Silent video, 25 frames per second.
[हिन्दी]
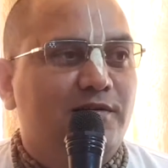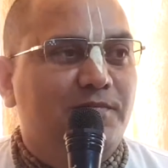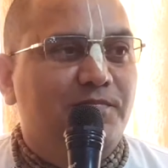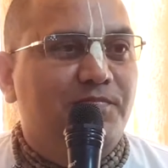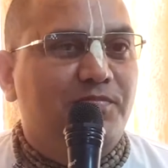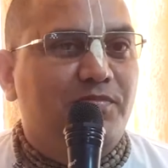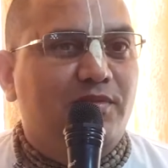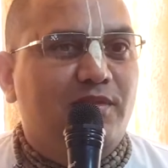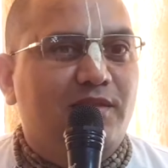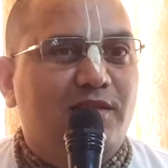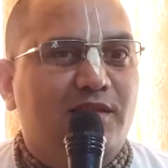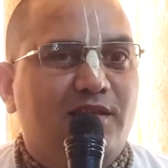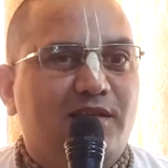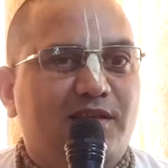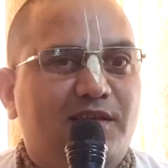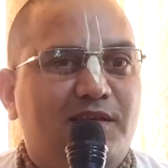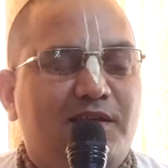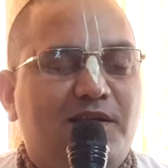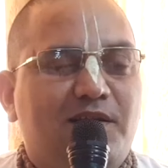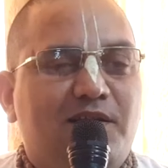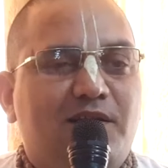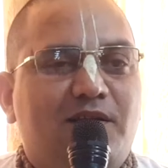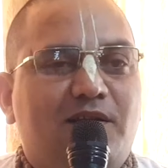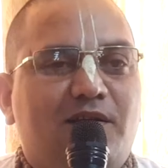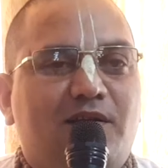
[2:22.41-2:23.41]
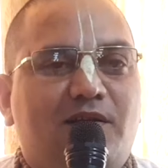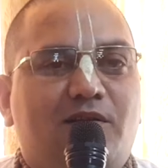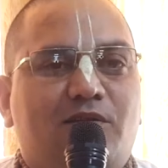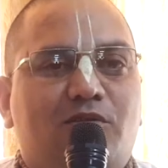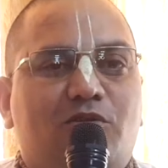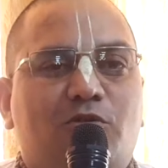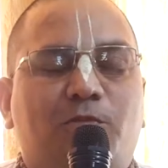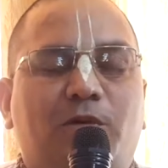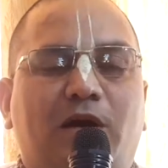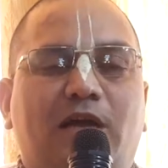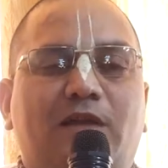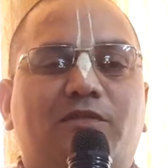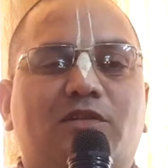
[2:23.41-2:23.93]
तो
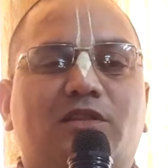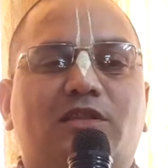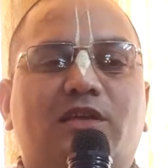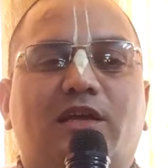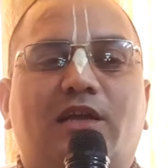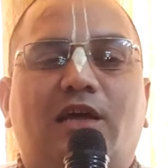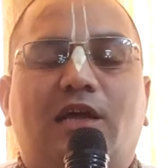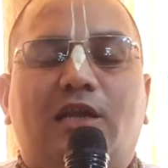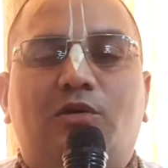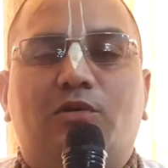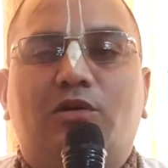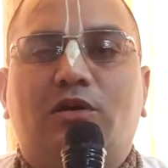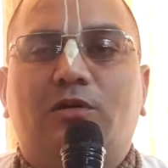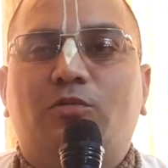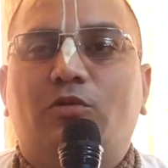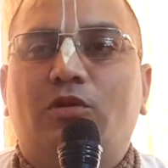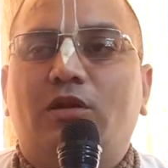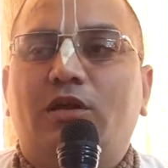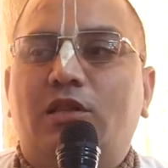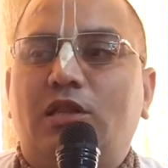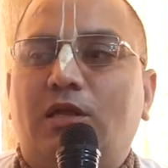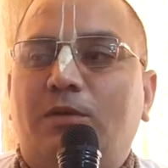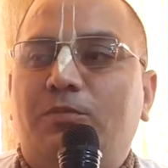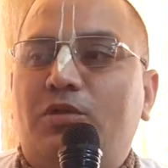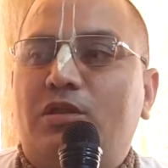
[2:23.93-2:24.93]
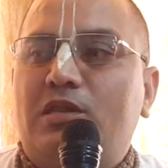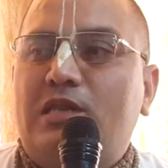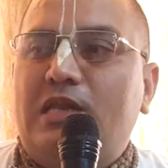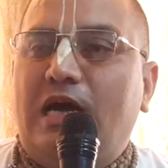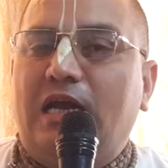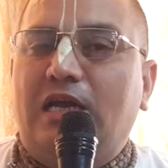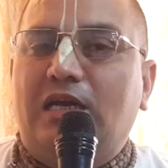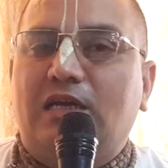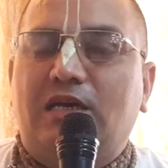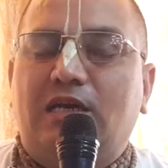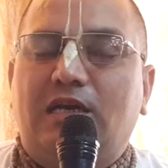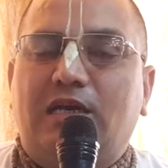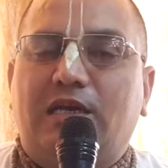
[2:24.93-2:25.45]
पार्वती हैरान हो बोले सब स्नान
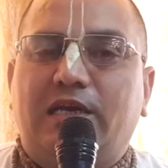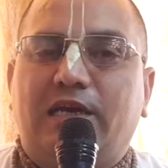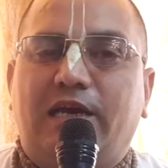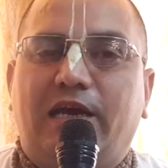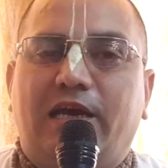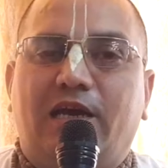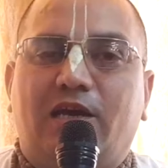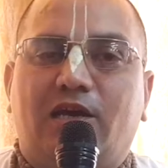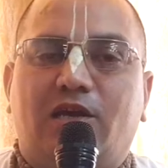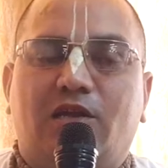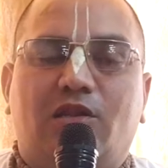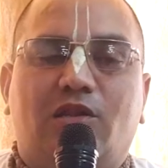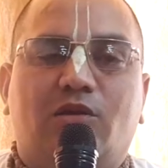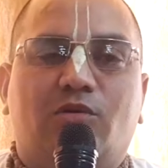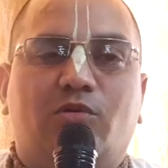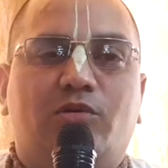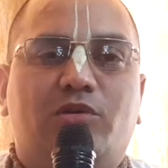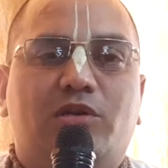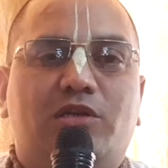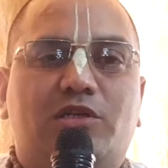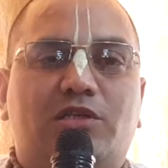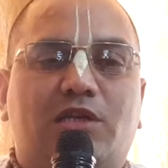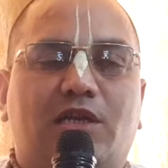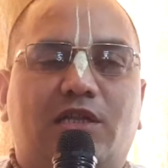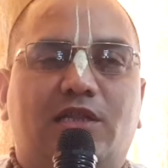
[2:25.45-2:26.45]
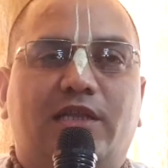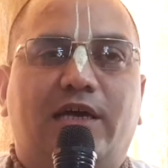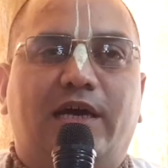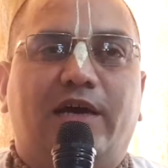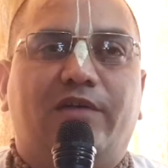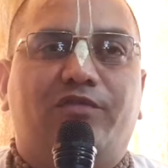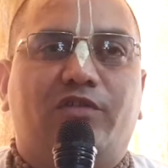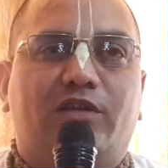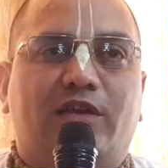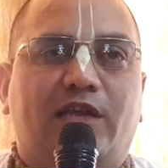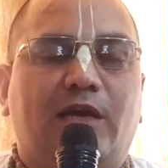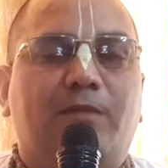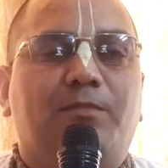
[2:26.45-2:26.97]
करके आए किसी को नहीं श्रद्धा है
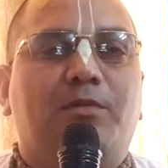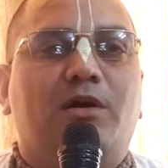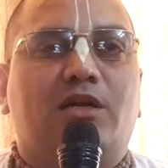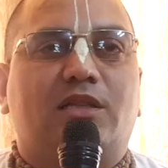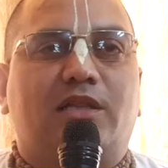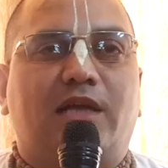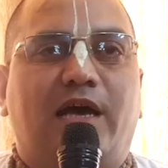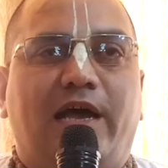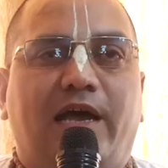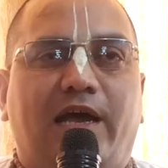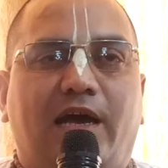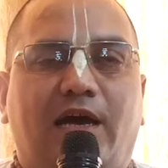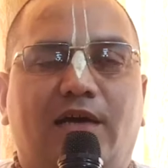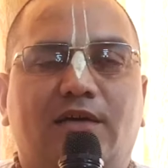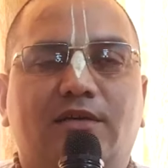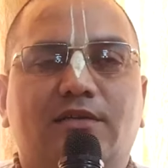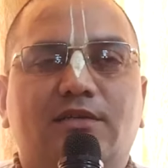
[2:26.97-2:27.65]
फिर एक भक्त आया